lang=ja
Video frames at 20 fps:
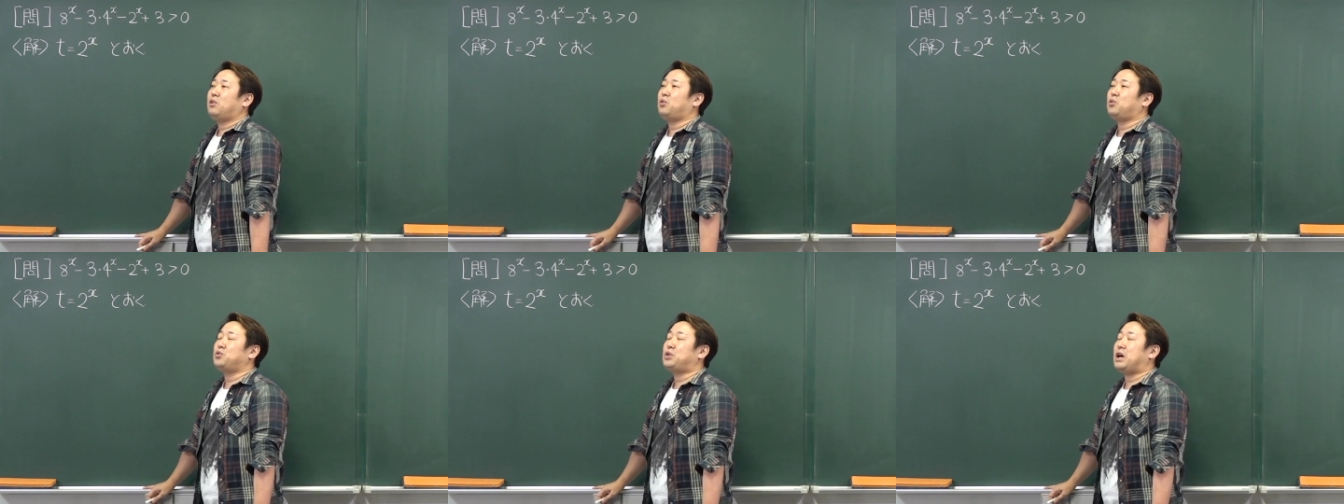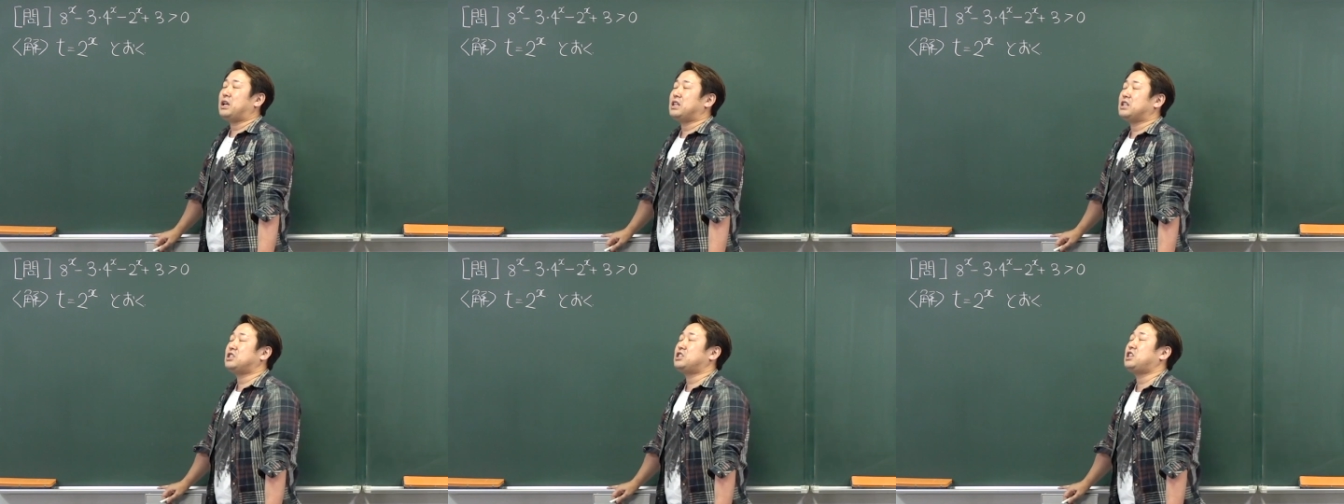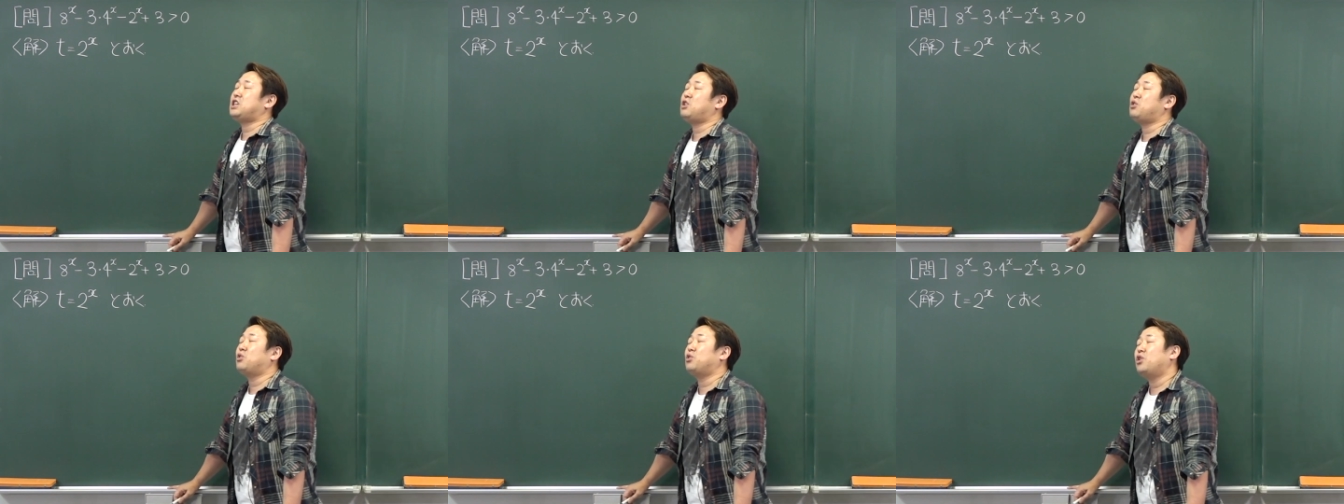この
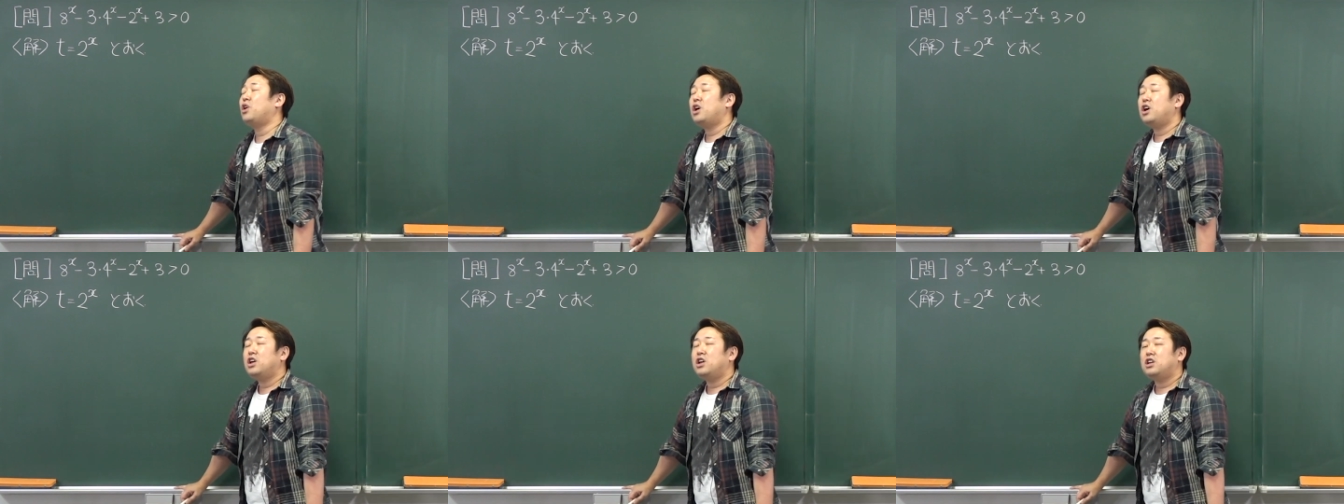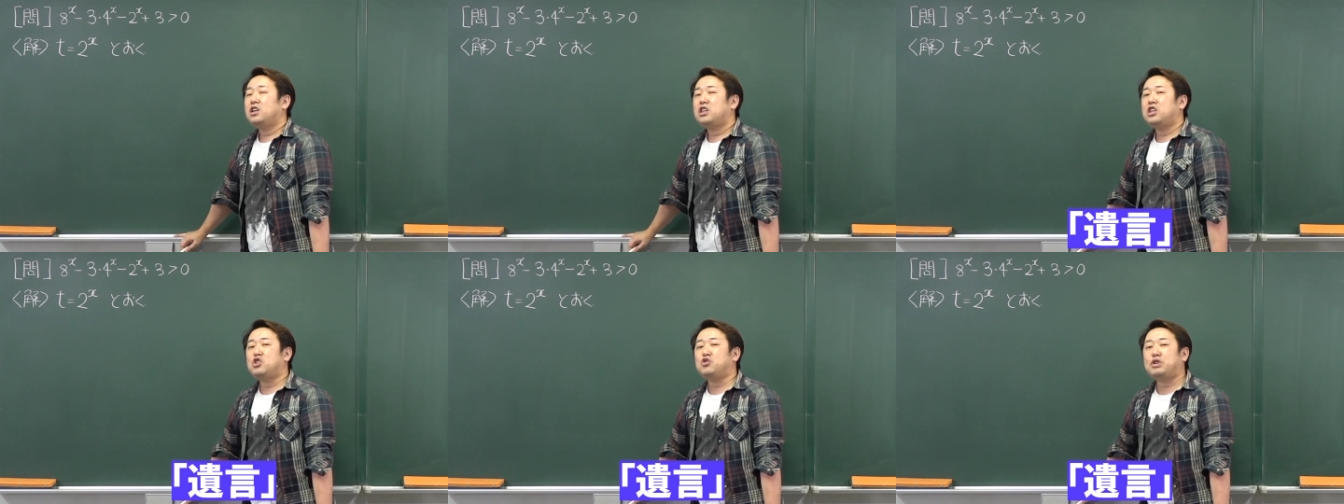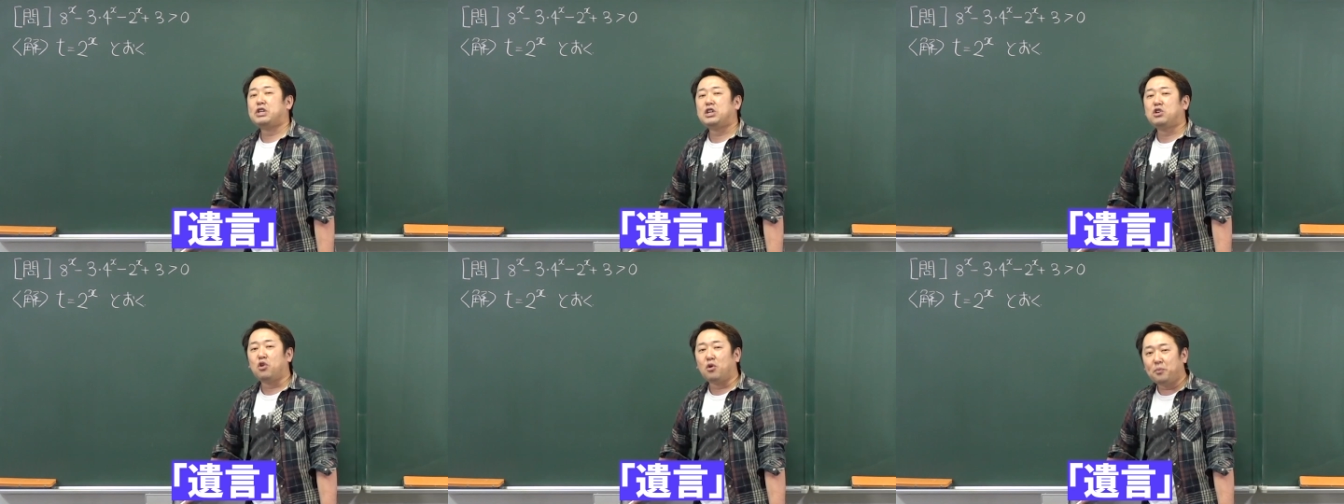話を
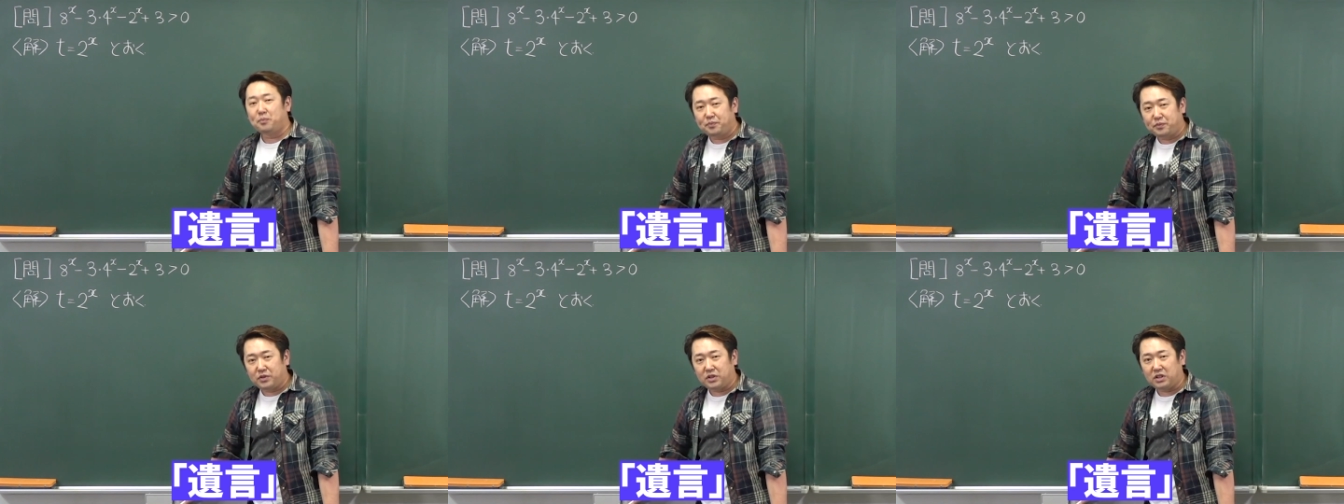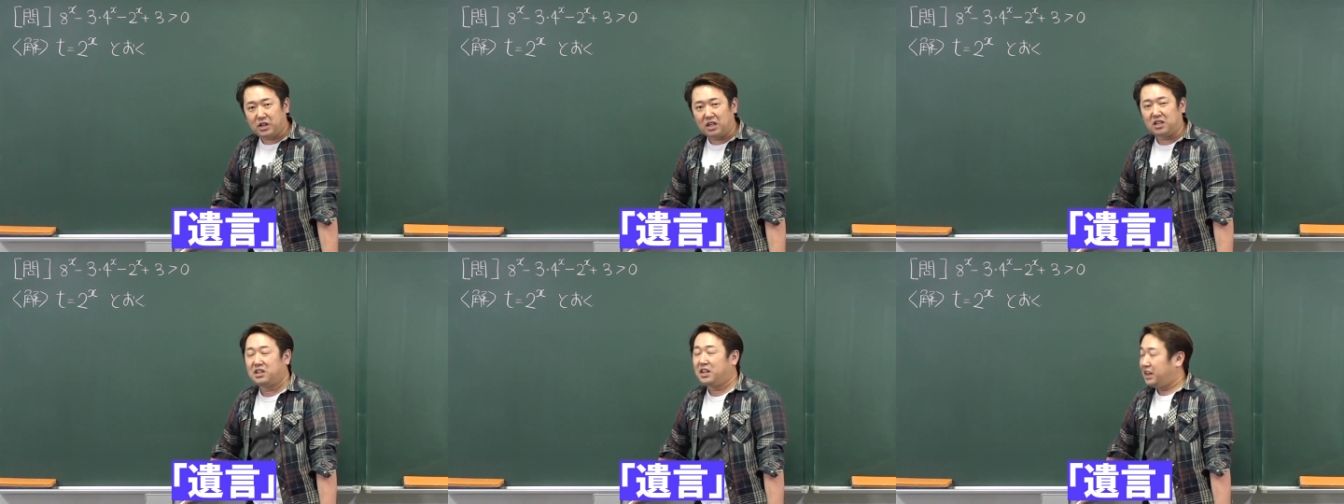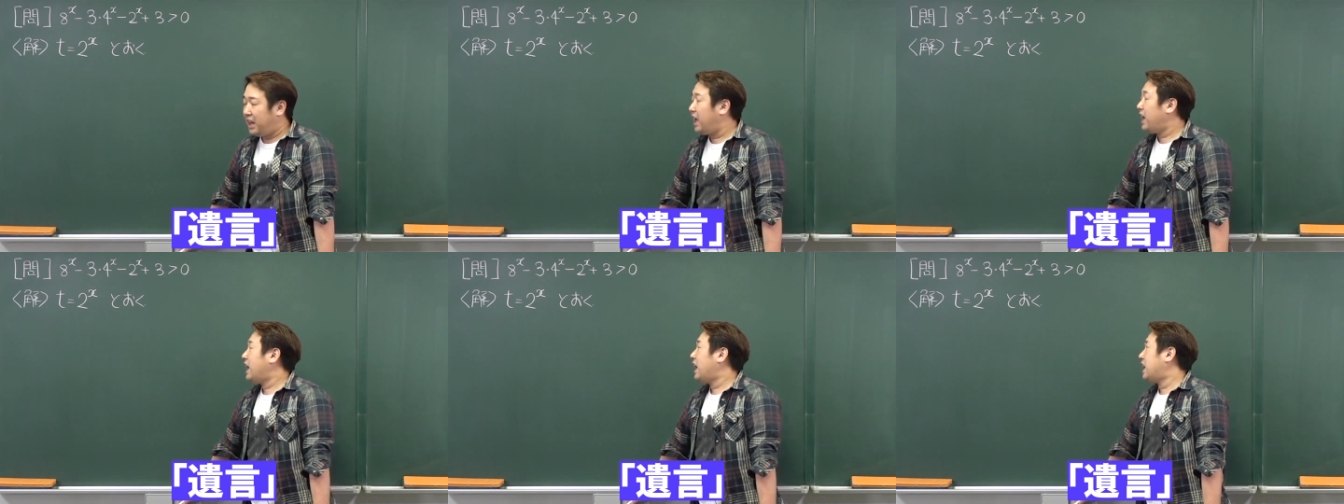遺言って言って
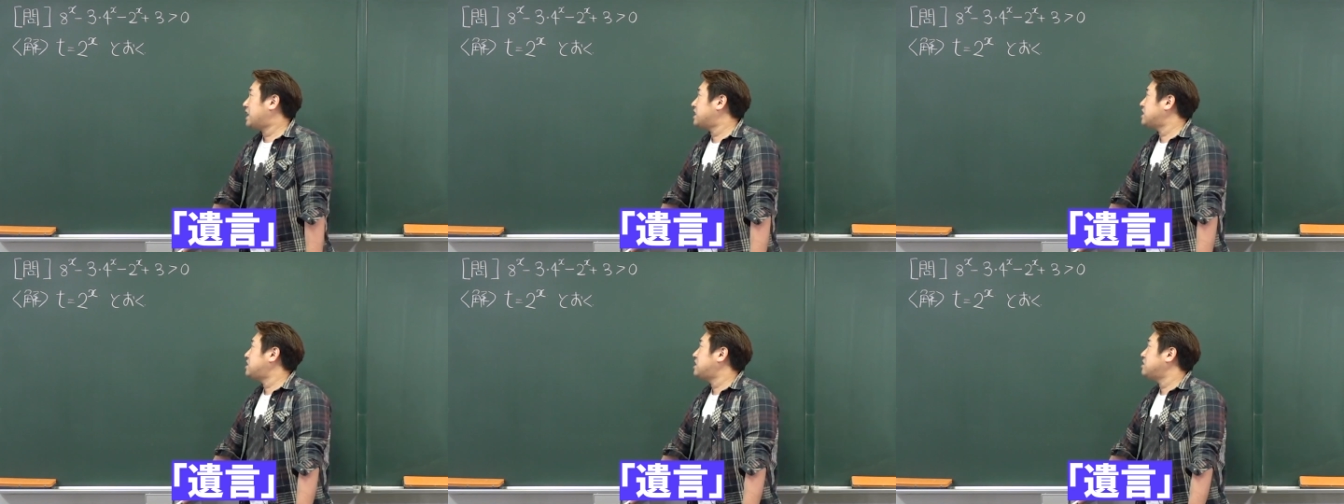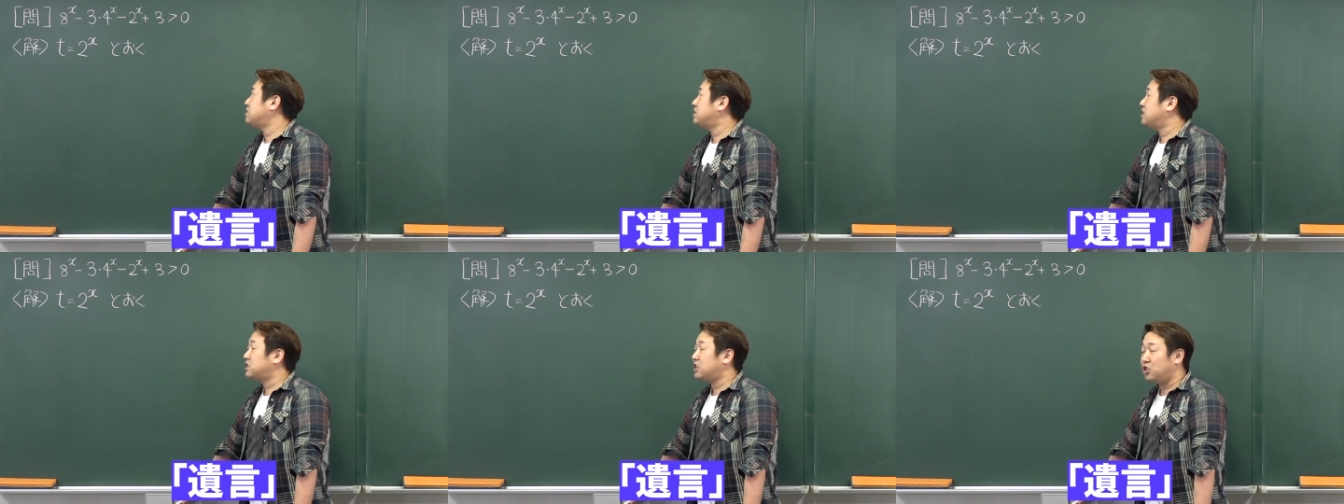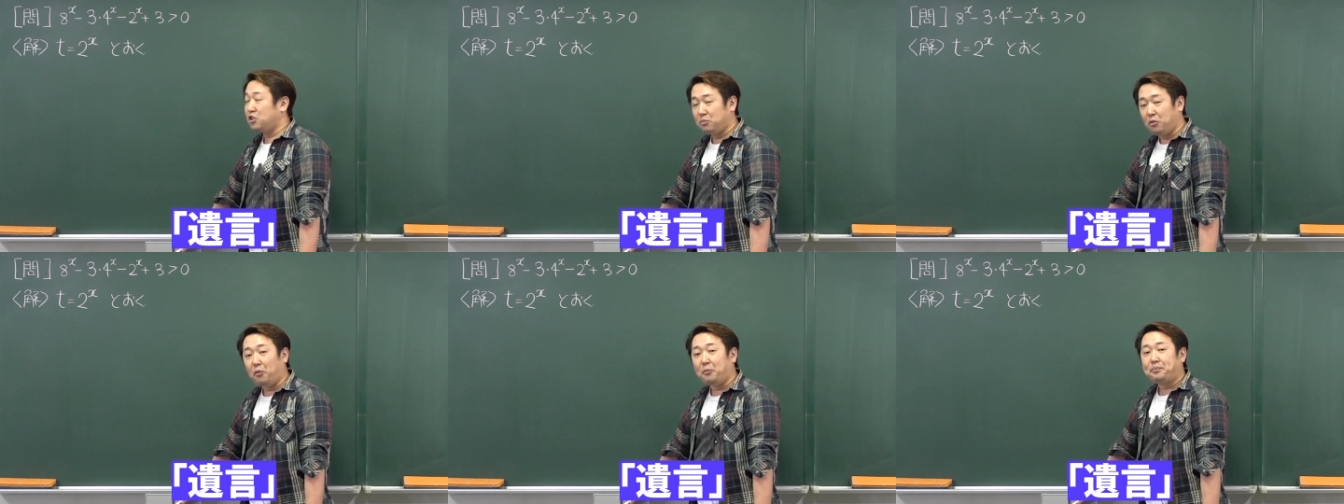ね、話してるんですけ
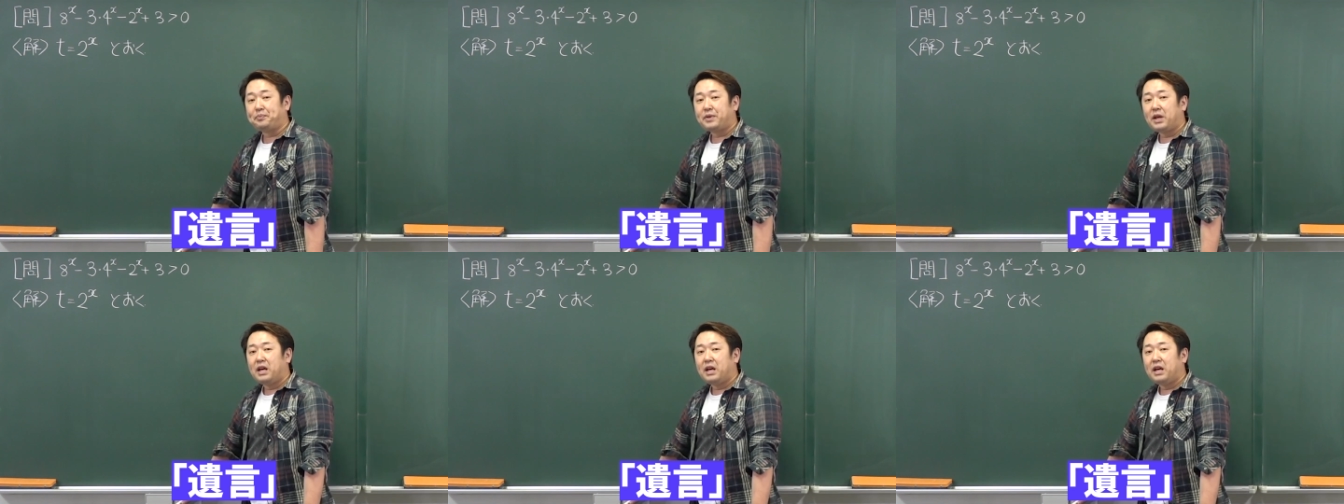ども、